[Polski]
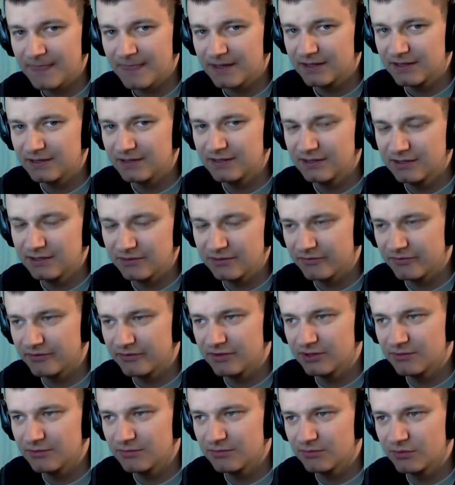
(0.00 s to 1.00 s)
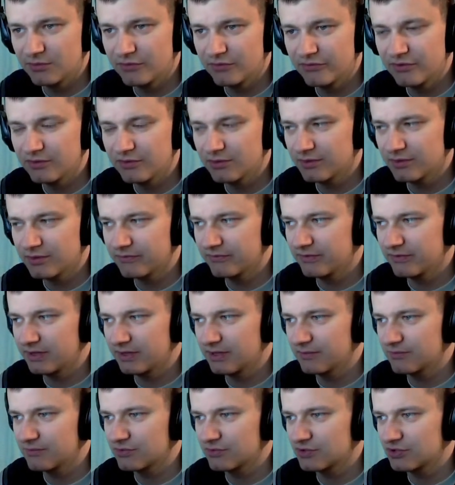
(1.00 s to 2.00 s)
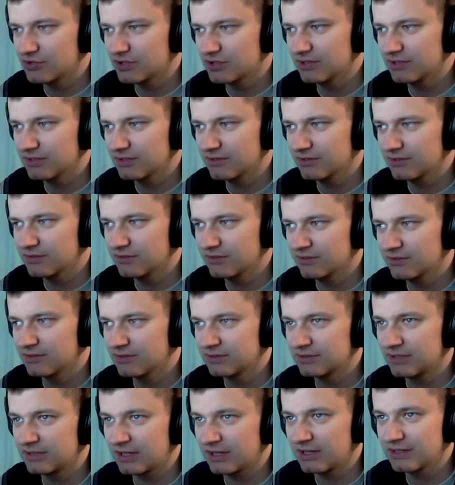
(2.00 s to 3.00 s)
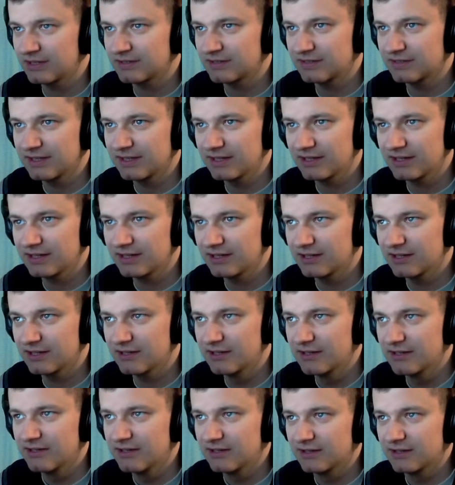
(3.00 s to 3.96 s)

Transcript: i w nim mówiłem Wam, że e, takie serie